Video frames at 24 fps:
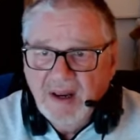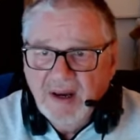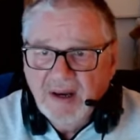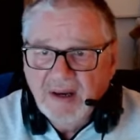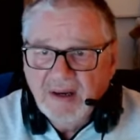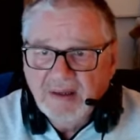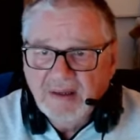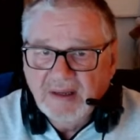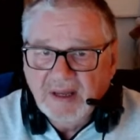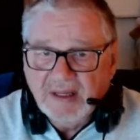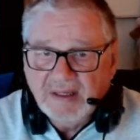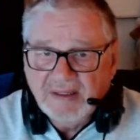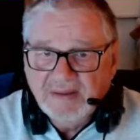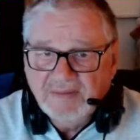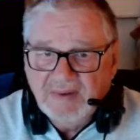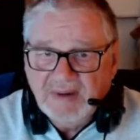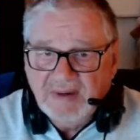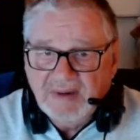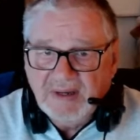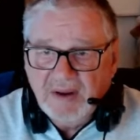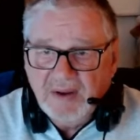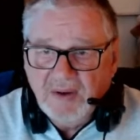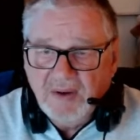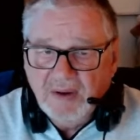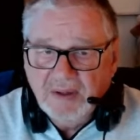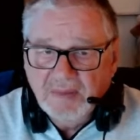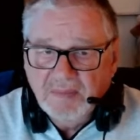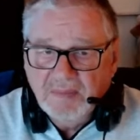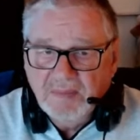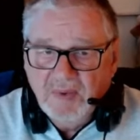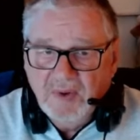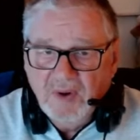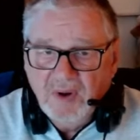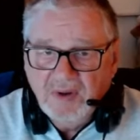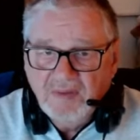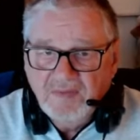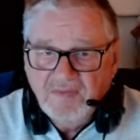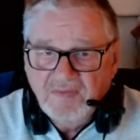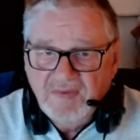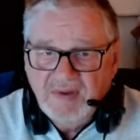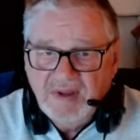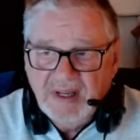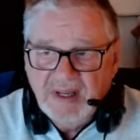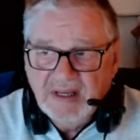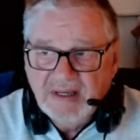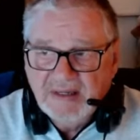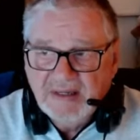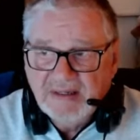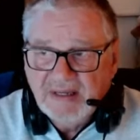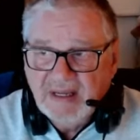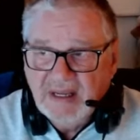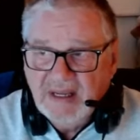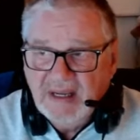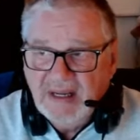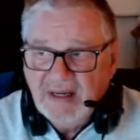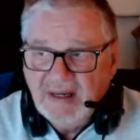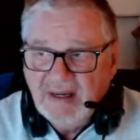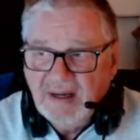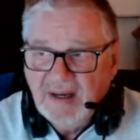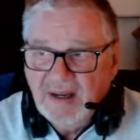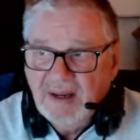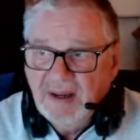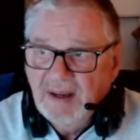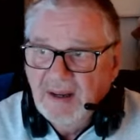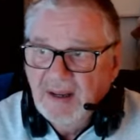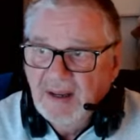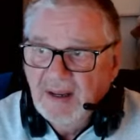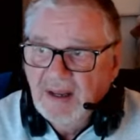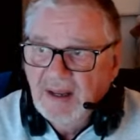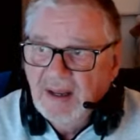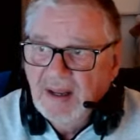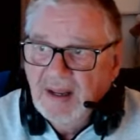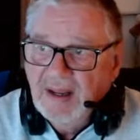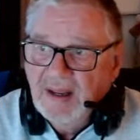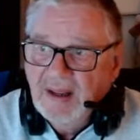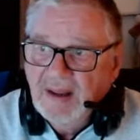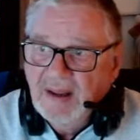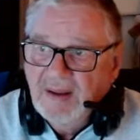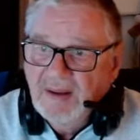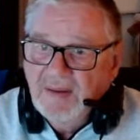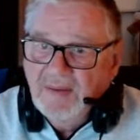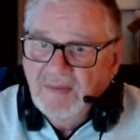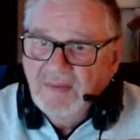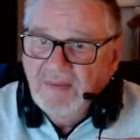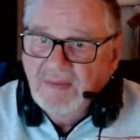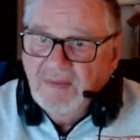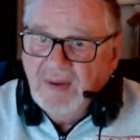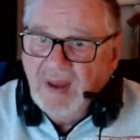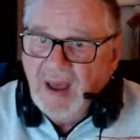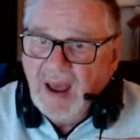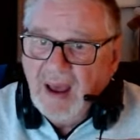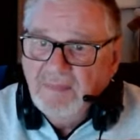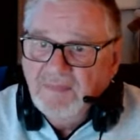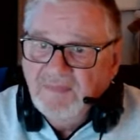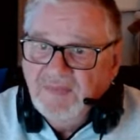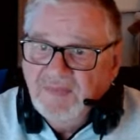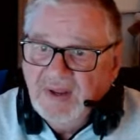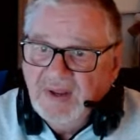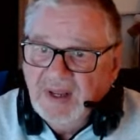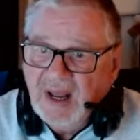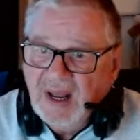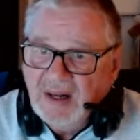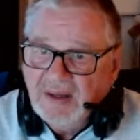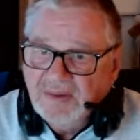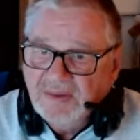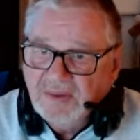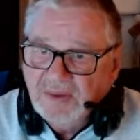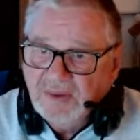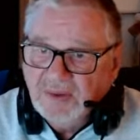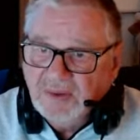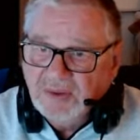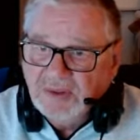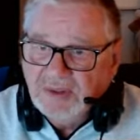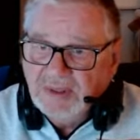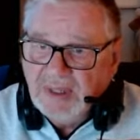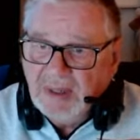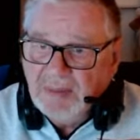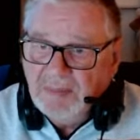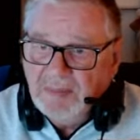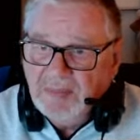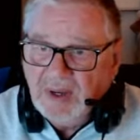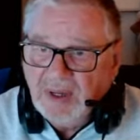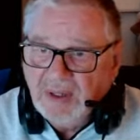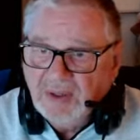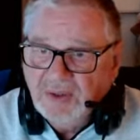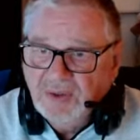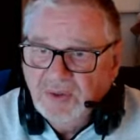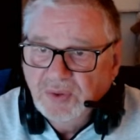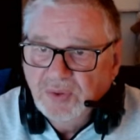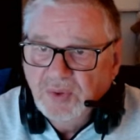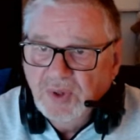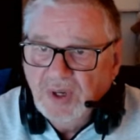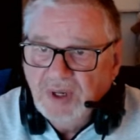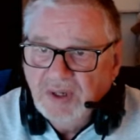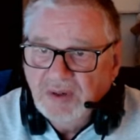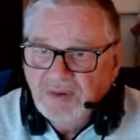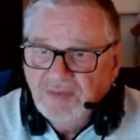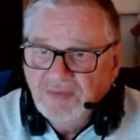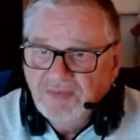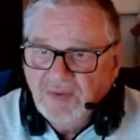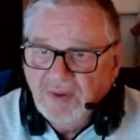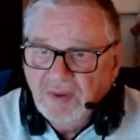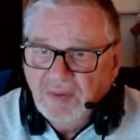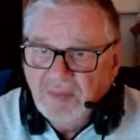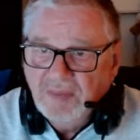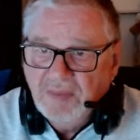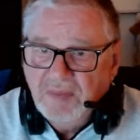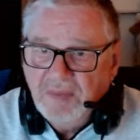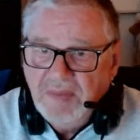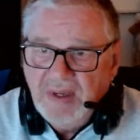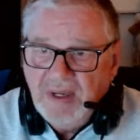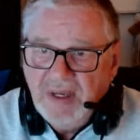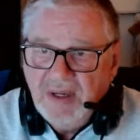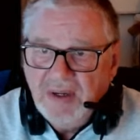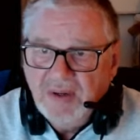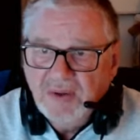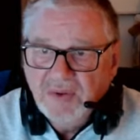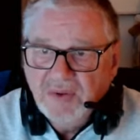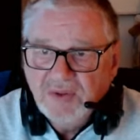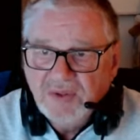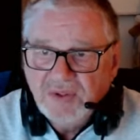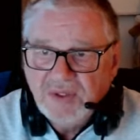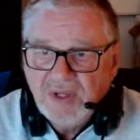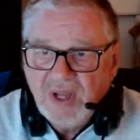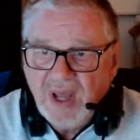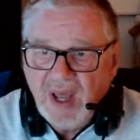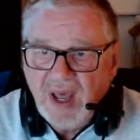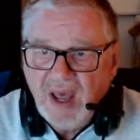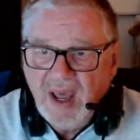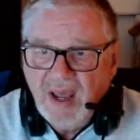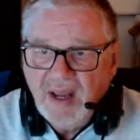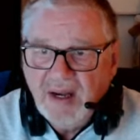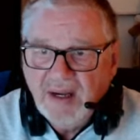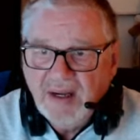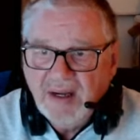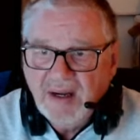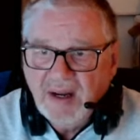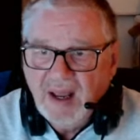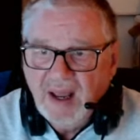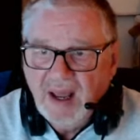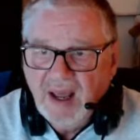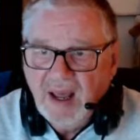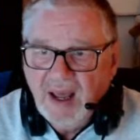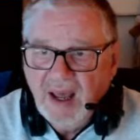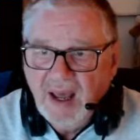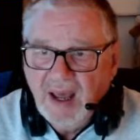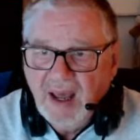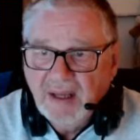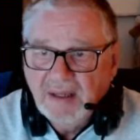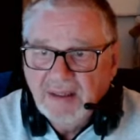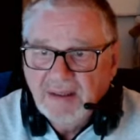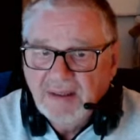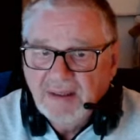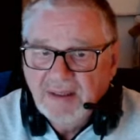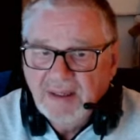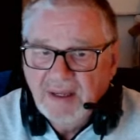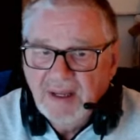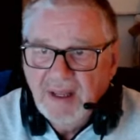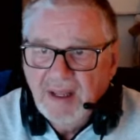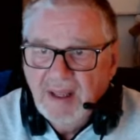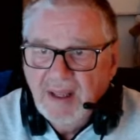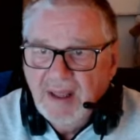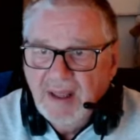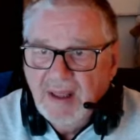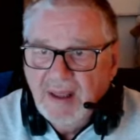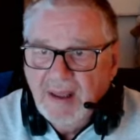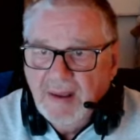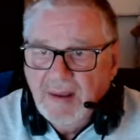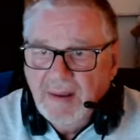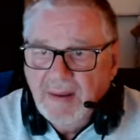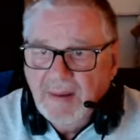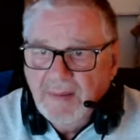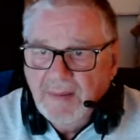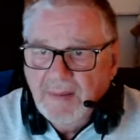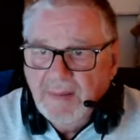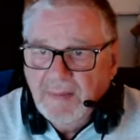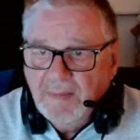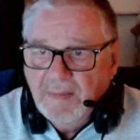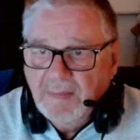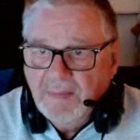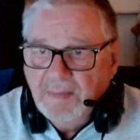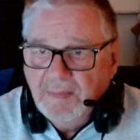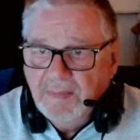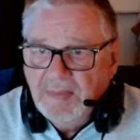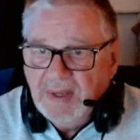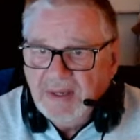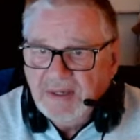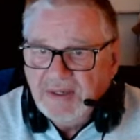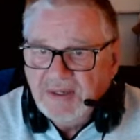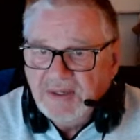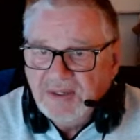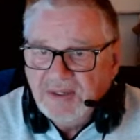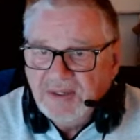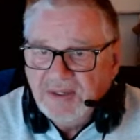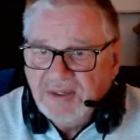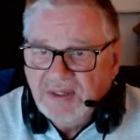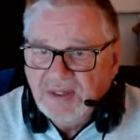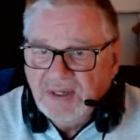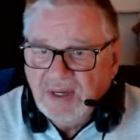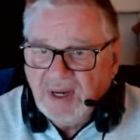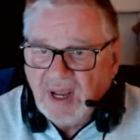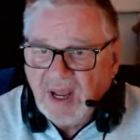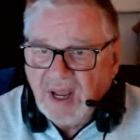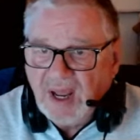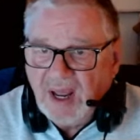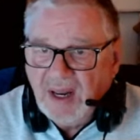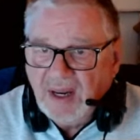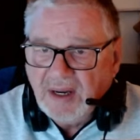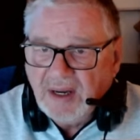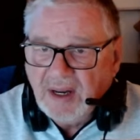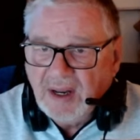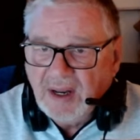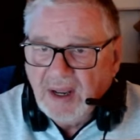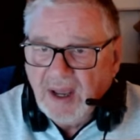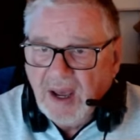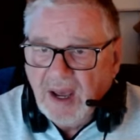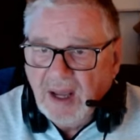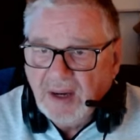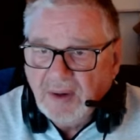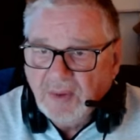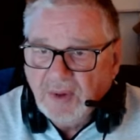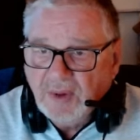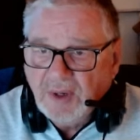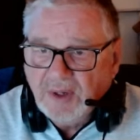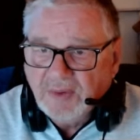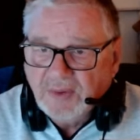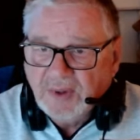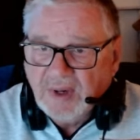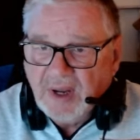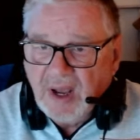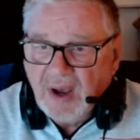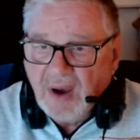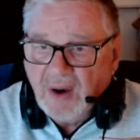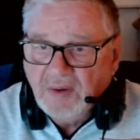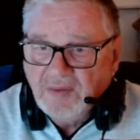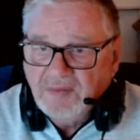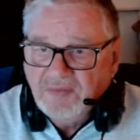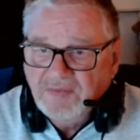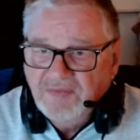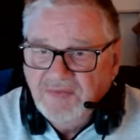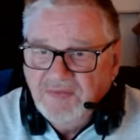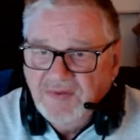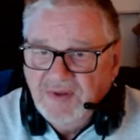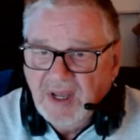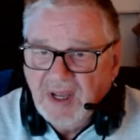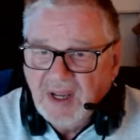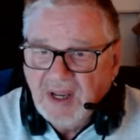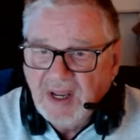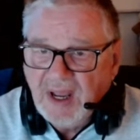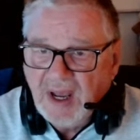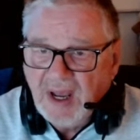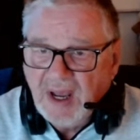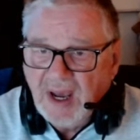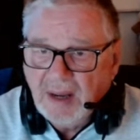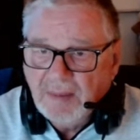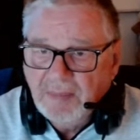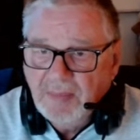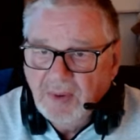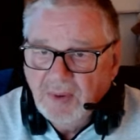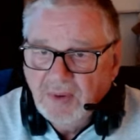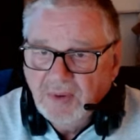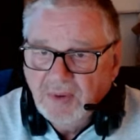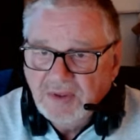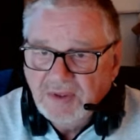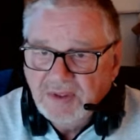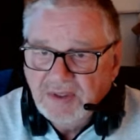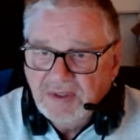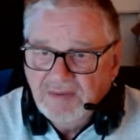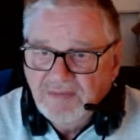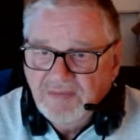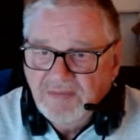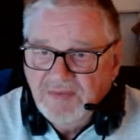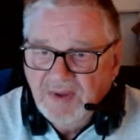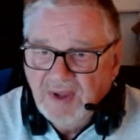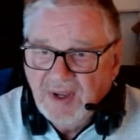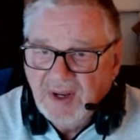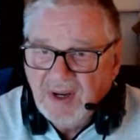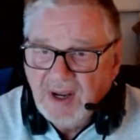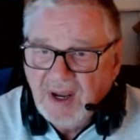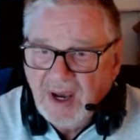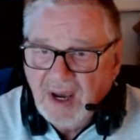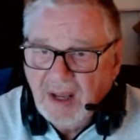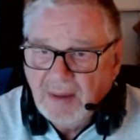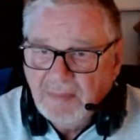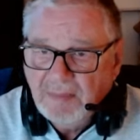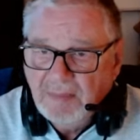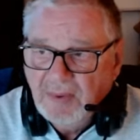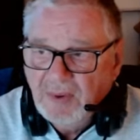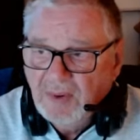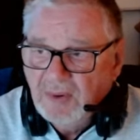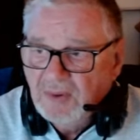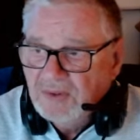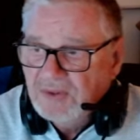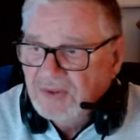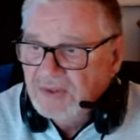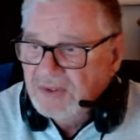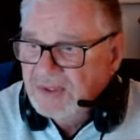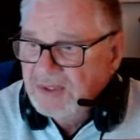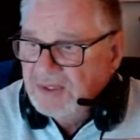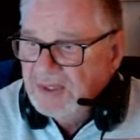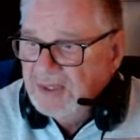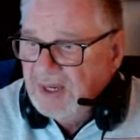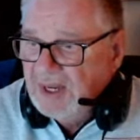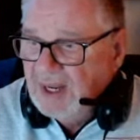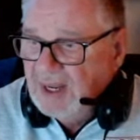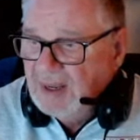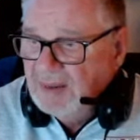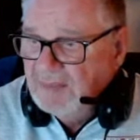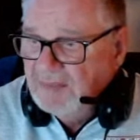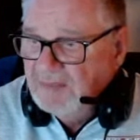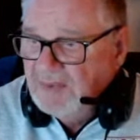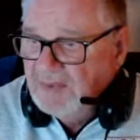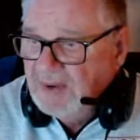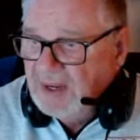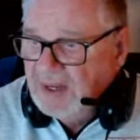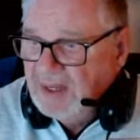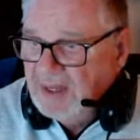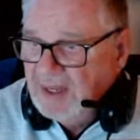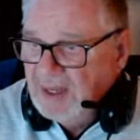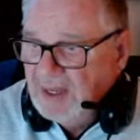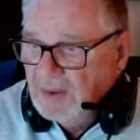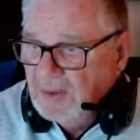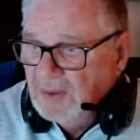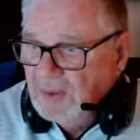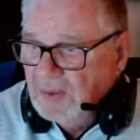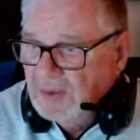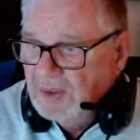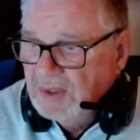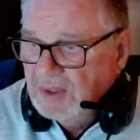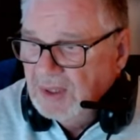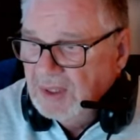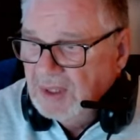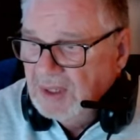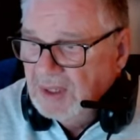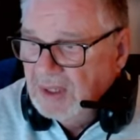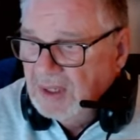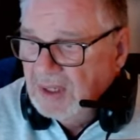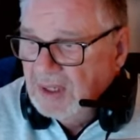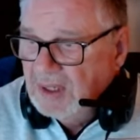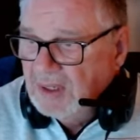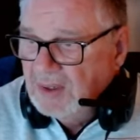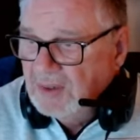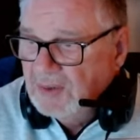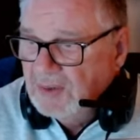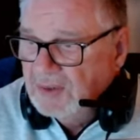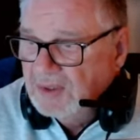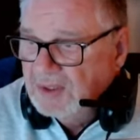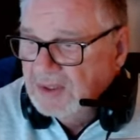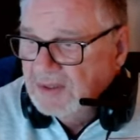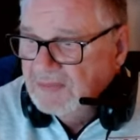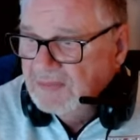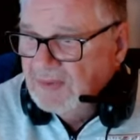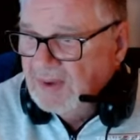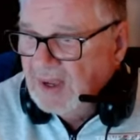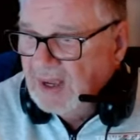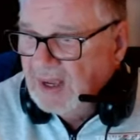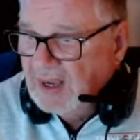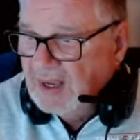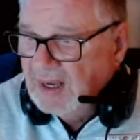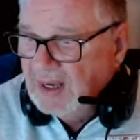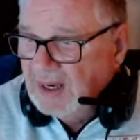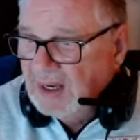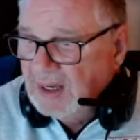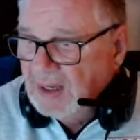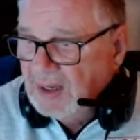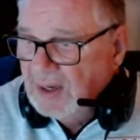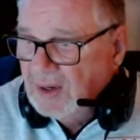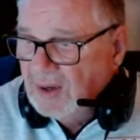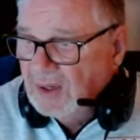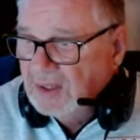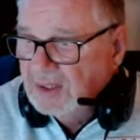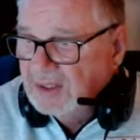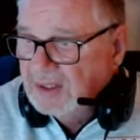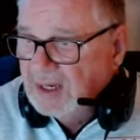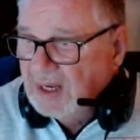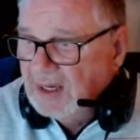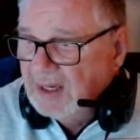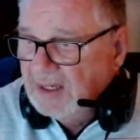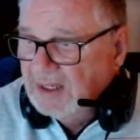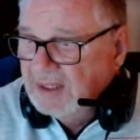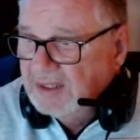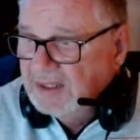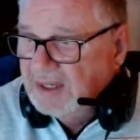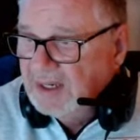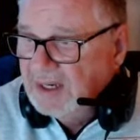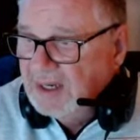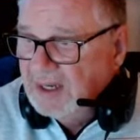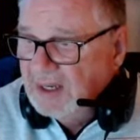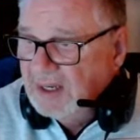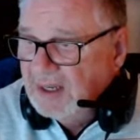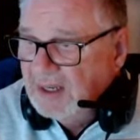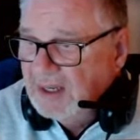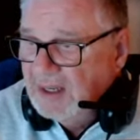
Das Wetter heute Morgen, wie ihr seht, hier haben wir also Temperaturen von minus 1 Grad bis 3 Grad oder sogar auch 4 Grad plus. Die 4 Grad plus, die haben wir hier unten und zwar in Natschkanische.